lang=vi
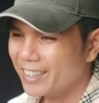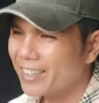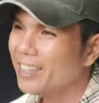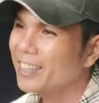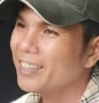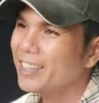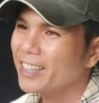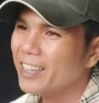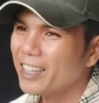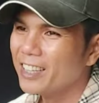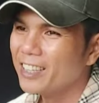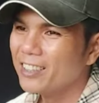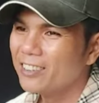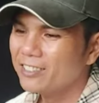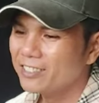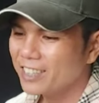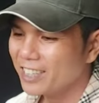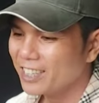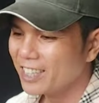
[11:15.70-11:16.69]
rồi thôi thánh
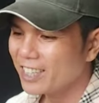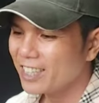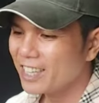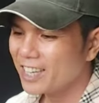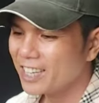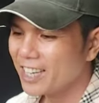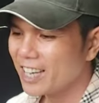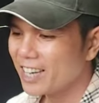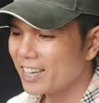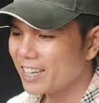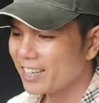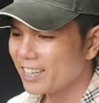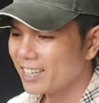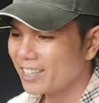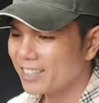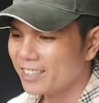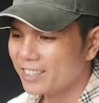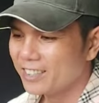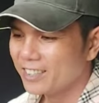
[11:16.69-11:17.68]
tùng xử lý vậy nha
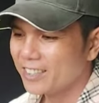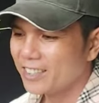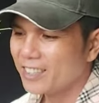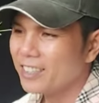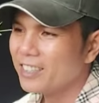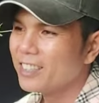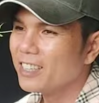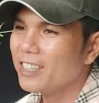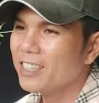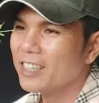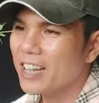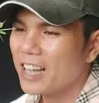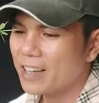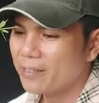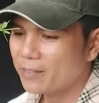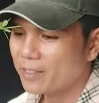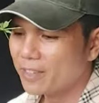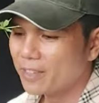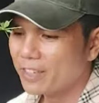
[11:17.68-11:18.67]
à, tới kỳ
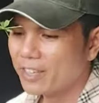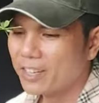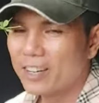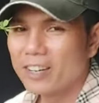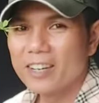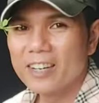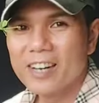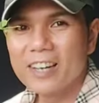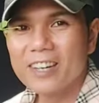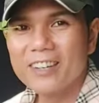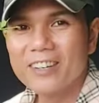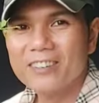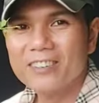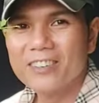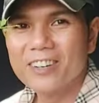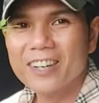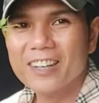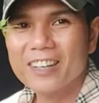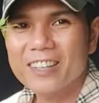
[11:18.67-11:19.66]
làm rồi có rác
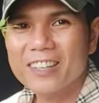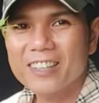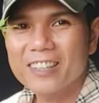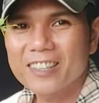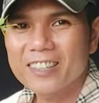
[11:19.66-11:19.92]
không à